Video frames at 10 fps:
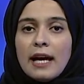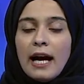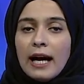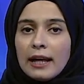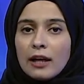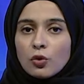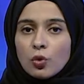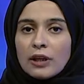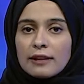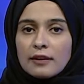حال
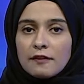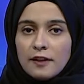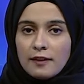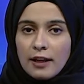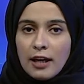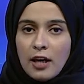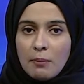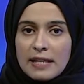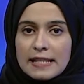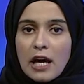دون تنفيذه
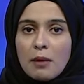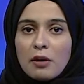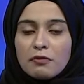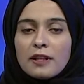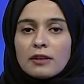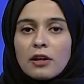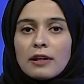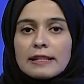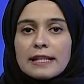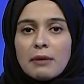ما ساهم في
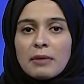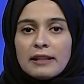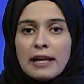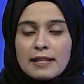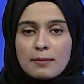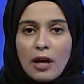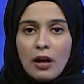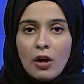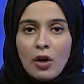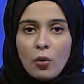إطالة أمد الأزمة
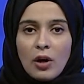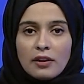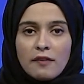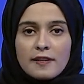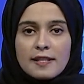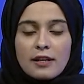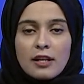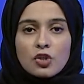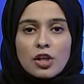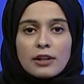وأضاف
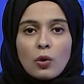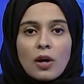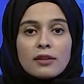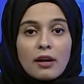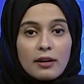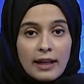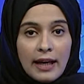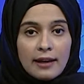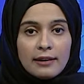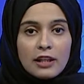السراج أن الوقت قد
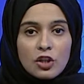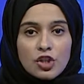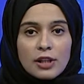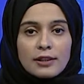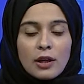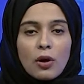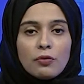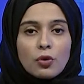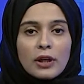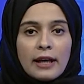حان لإيجاد
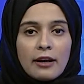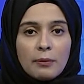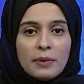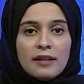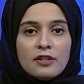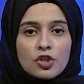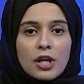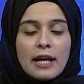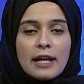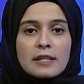توافق عربي
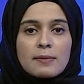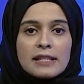تجاه الأزمة